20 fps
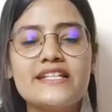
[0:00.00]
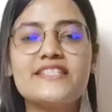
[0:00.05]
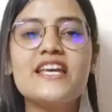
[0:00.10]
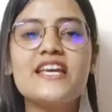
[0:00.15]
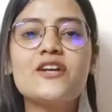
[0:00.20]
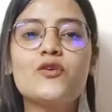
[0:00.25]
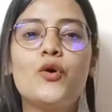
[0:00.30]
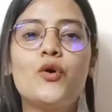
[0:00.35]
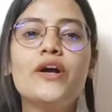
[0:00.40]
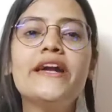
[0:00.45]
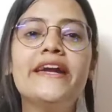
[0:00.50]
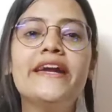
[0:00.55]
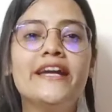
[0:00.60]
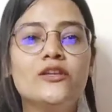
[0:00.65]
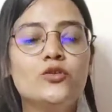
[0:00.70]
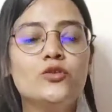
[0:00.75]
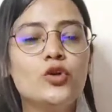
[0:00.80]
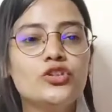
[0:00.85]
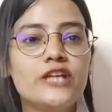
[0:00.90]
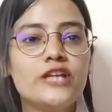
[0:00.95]
इसे कोई
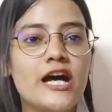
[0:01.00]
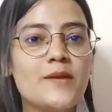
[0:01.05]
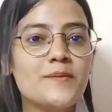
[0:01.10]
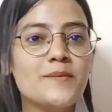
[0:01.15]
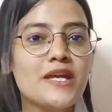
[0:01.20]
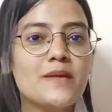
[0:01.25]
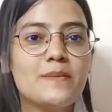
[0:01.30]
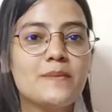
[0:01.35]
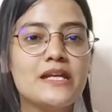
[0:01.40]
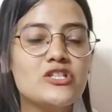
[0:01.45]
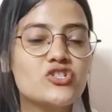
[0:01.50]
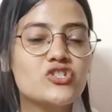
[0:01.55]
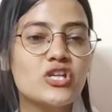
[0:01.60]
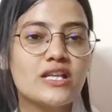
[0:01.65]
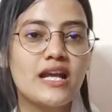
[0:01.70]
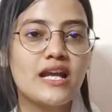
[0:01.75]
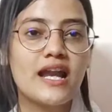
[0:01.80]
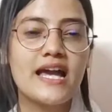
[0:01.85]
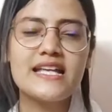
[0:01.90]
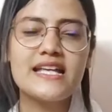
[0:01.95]
हिंदू धर्म के बीच
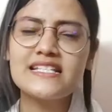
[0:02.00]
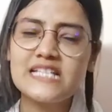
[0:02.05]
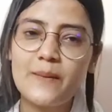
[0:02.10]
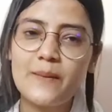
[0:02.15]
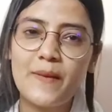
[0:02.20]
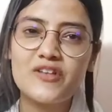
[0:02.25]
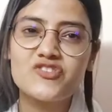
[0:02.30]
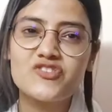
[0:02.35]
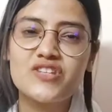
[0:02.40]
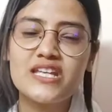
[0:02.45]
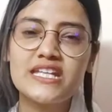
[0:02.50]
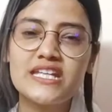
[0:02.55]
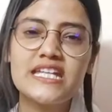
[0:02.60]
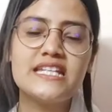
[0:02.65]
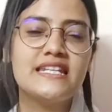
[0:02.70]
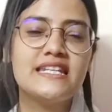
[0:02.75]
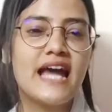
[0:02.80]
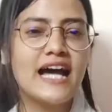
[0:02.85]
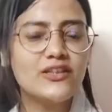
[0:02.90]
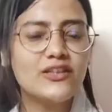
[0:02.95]
की लड़ाई समझने
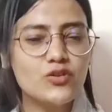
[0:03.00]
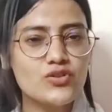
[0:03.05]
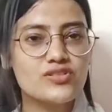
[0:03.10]
की ना